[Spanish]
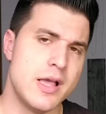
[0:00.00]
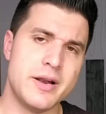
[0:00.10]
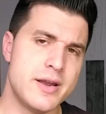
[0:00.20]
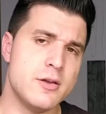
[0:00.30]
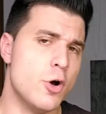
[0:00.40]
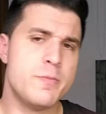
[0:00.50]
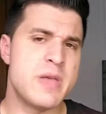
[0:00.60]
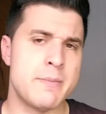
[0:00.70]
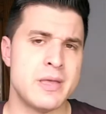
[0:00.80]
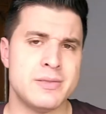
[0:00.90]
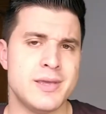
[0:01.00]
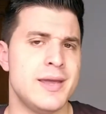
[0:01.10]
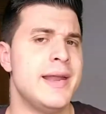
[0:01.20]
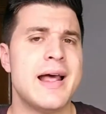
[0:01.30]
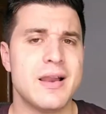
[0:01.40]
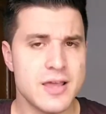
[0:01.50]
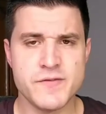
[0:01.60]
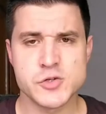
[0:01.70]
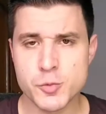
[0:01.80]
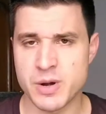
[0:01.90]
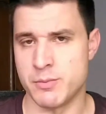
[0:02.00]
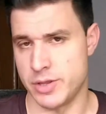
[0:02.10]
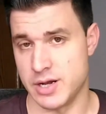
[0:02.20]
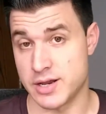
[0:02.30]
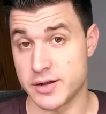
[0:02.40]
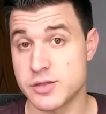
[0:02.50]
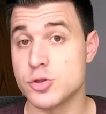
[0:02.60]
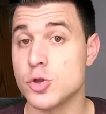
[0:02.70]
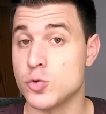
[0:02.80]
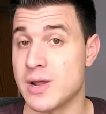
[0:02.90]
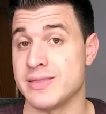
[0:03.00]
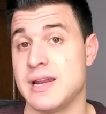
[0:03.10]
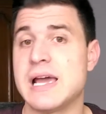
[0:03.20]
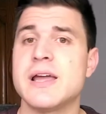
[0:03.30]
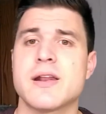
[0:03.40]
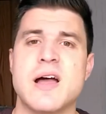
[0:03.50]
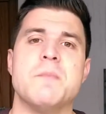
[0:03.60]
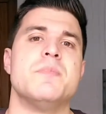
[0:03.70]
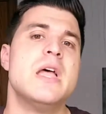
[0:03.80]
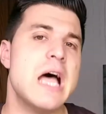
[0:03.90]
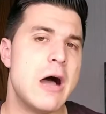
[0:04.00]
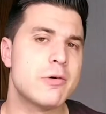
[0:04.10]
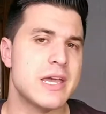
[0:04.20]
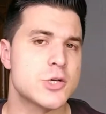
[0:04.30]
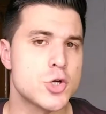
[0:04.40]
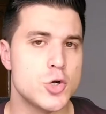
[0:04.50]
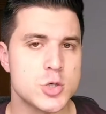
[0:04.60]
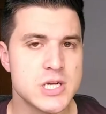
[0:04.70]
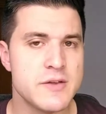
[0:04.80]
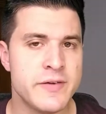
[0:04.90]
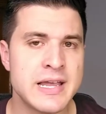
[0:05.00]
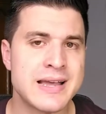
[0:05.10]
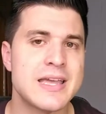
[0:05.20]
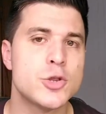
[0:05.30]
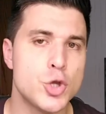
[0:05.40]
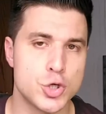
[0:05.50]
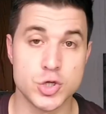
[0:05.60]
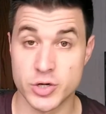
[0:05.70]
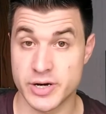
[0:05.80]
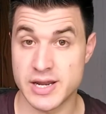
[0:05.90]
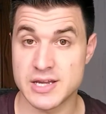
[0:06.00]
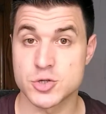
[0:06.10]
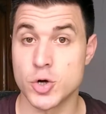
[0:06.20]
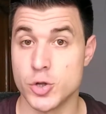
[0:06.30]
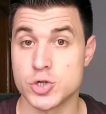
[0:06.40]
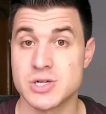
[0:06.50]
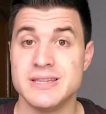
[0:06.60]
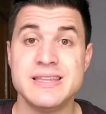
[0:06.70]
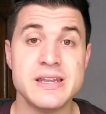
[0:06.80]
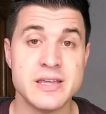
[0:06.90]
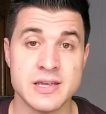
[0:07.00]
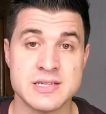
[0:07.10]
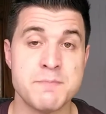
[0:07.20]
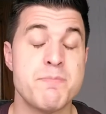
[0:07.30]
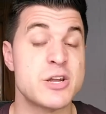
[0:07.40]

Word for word: El rey obviamente era el jefe supremo del ejército durante la guerra, aunque eso no significa que todos los reyes godos dirigiesen